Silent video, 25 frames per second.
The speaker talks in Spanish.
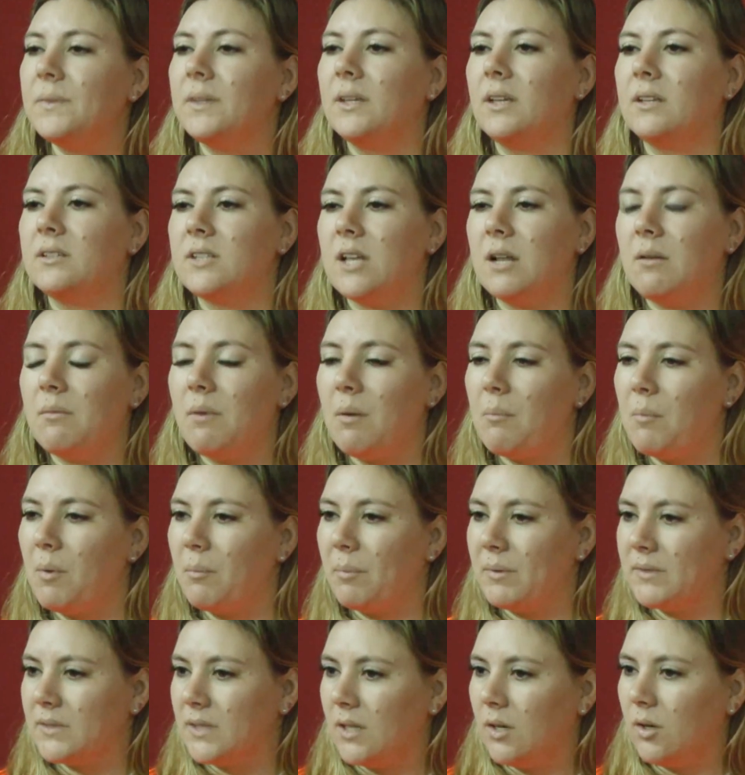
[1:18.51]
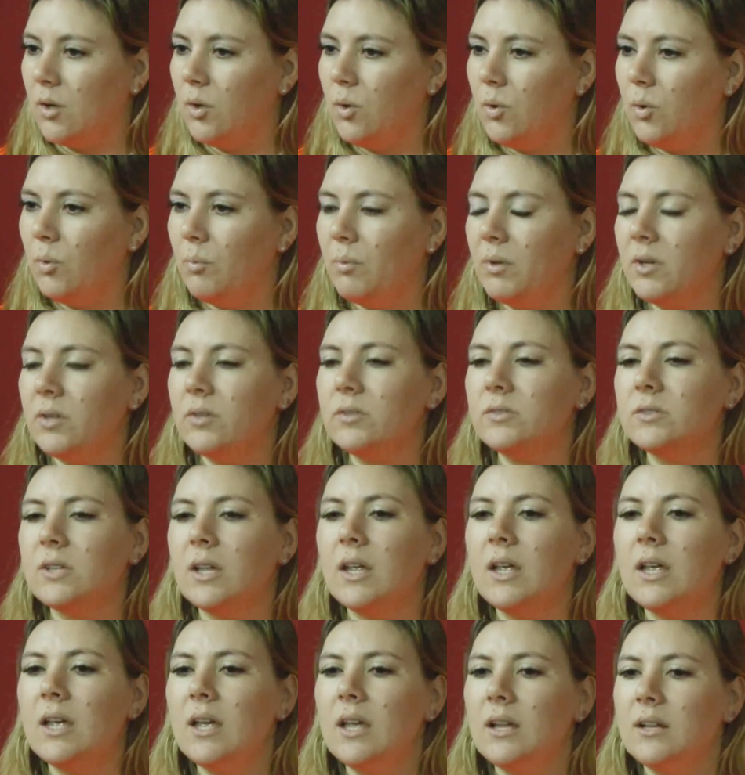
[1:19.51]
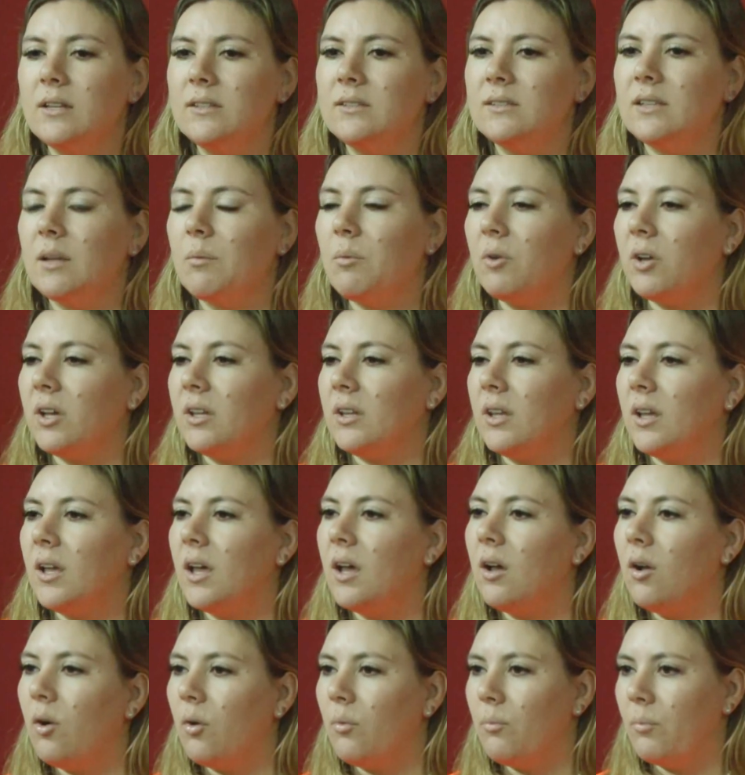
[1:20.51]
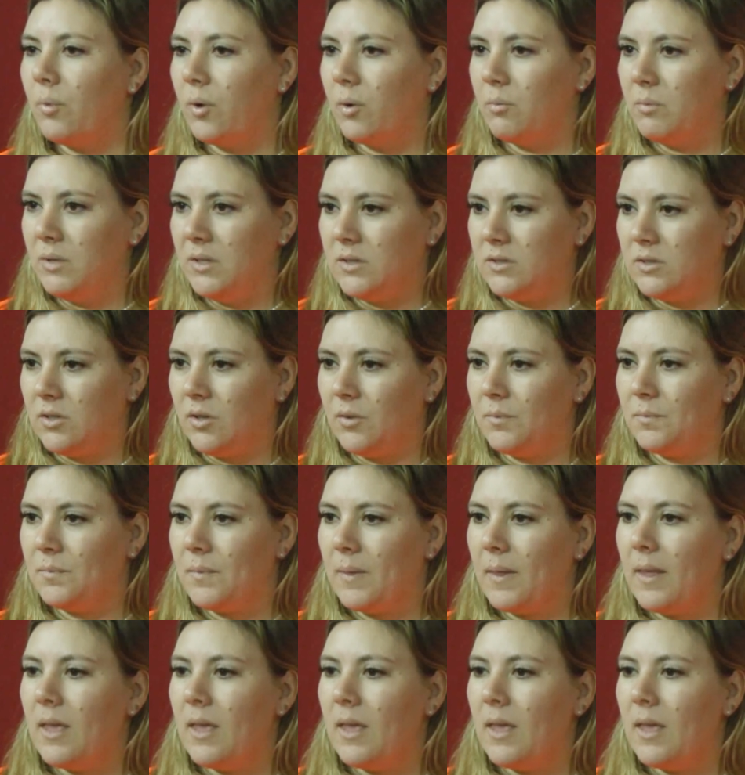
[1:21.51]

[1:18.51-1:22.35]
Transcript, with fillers: que ya les vamos a pasar los números, necesitamos que tengan compromiso.